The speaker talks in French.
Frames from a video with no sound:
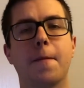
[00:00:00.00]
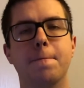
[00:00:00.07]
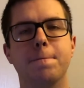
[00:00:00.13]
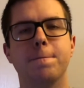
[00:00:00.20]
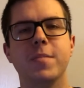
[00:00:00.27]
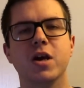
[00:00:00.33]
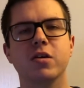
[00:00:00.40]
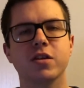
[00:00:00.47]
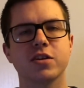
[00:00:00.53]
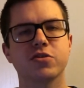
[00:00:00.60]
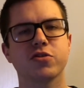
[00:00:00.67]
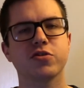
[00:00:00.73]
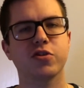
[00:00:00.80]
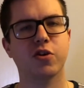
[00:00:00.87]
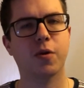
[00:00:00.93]
Mais en
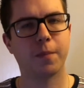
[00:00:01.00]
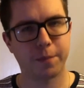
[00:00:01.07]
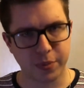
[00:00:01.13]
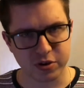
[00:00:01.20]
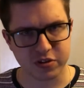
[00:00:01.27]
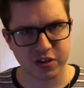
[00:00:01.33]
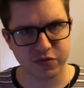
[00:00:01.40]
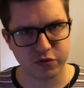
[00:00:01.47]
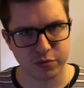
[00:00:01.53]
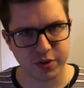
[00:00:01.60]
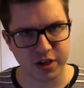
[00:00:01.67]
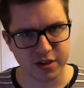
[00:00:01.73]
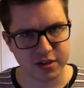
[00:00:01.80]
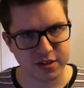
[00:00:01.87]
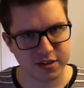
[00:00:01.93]
attendant, portez-vous
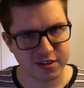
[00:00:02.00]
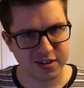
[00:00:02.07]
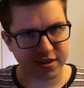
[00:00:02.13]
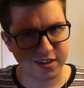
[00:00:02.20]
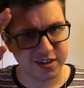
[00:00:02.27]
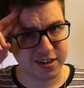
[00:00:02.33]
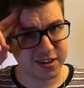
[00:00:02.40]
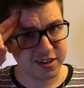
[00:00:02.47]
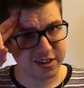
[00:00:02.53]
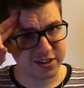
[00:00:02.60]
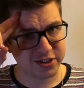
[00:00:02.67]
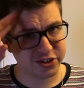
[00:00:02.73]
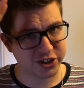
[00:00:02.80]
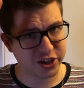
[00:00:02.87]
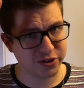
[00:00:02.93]
bien.
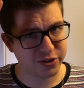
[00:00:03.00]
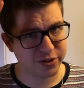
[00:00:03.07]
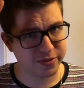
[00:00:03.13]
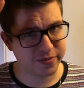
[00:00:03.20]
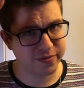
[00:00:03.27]
Ciao